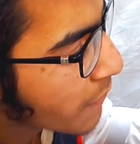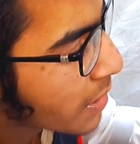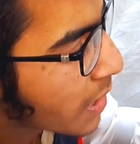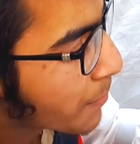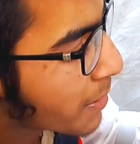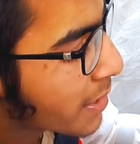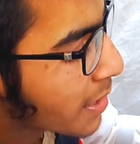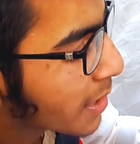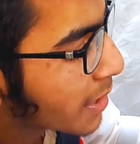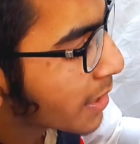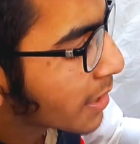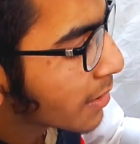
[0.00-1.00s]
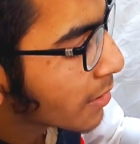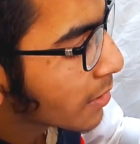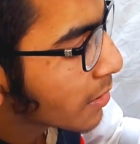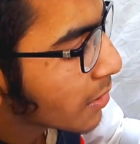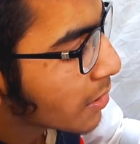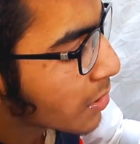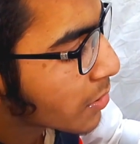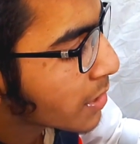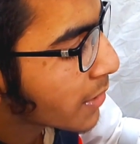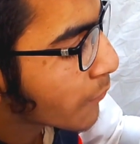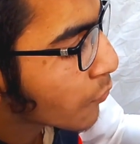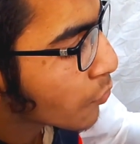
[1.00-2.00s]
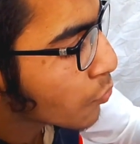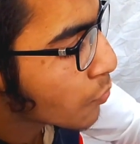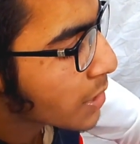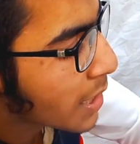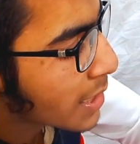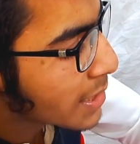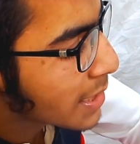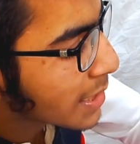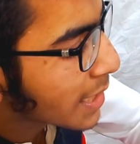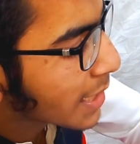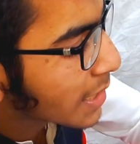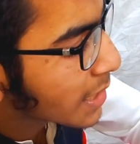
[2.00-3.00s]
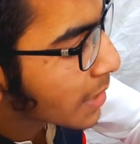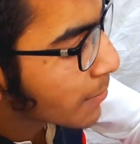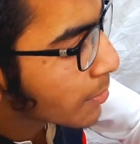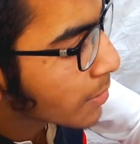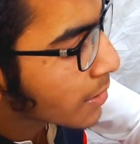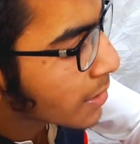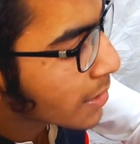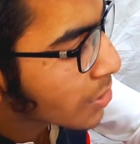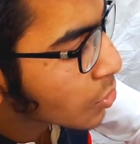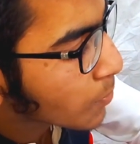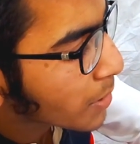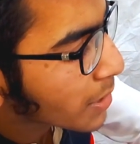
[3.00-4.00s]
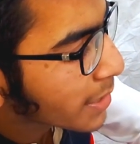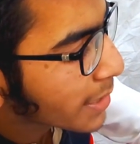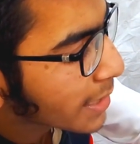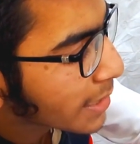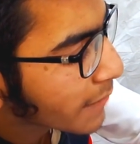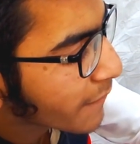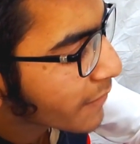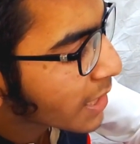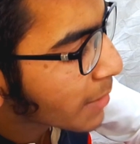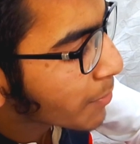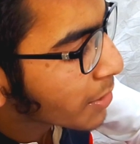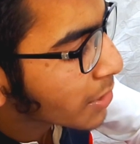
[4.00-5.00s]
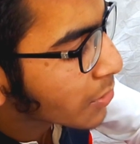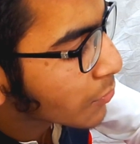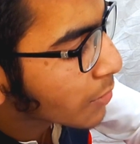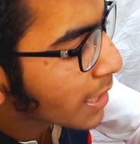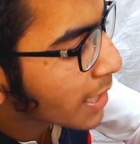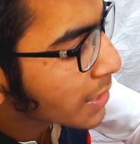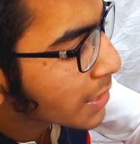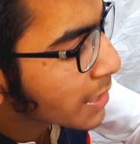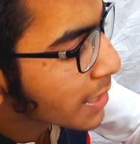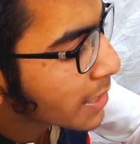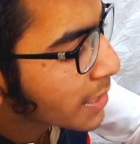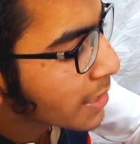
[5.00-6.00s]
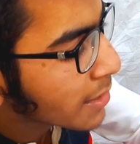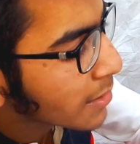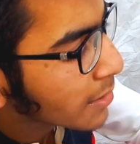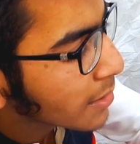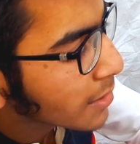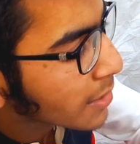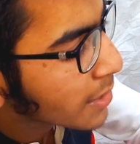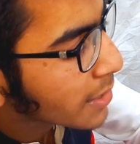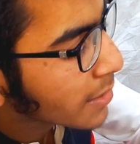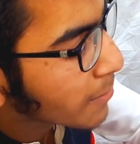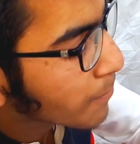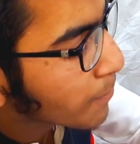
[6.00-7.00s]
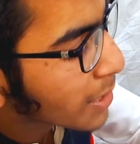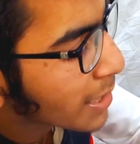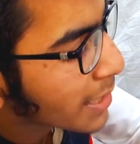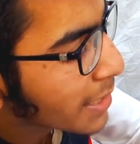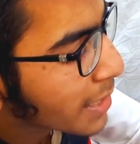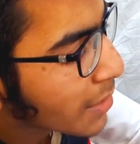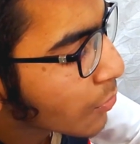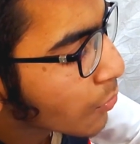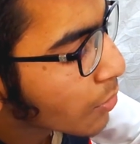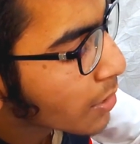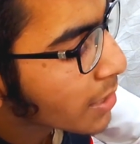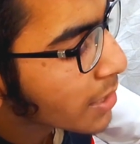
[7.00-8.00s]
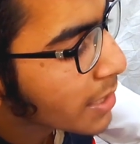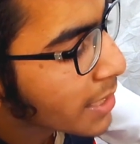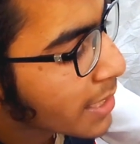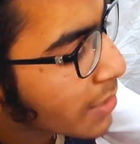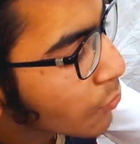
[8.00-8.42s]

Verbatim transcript: फिर आपने क्या करना है इस जब वो दूसरा हाथ लेके आएंगे आप इसको पकड़ने के लिए फिर आपने इसको ऐसे करके पकड़ लेना है और एक